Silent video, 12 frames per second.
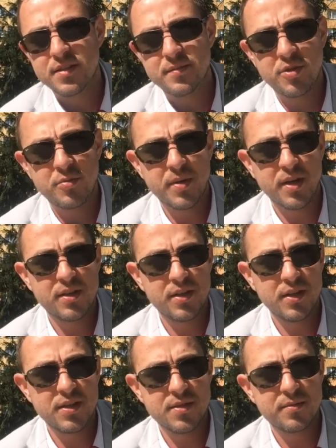za mało
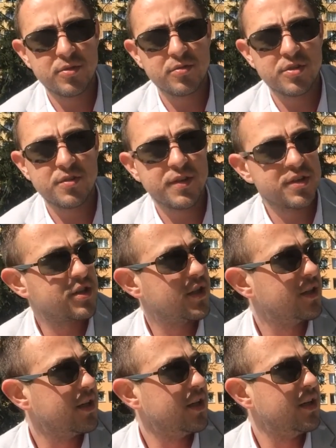praktyki, za mało
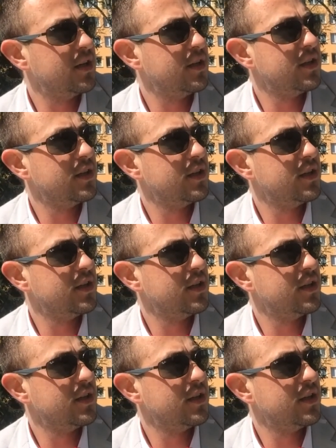doświadczenia,